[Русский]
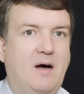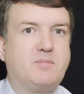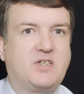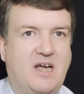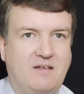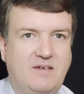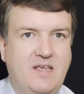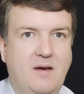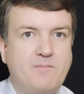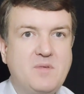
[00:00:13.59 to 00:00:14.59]

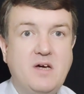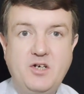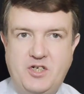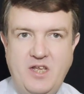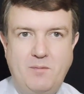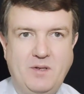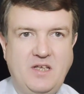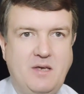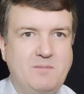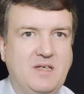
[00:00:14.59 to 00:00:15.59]
обжалования решений по
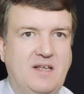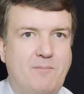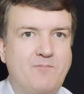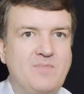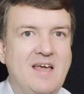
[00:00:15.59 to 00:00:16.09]
таким делам,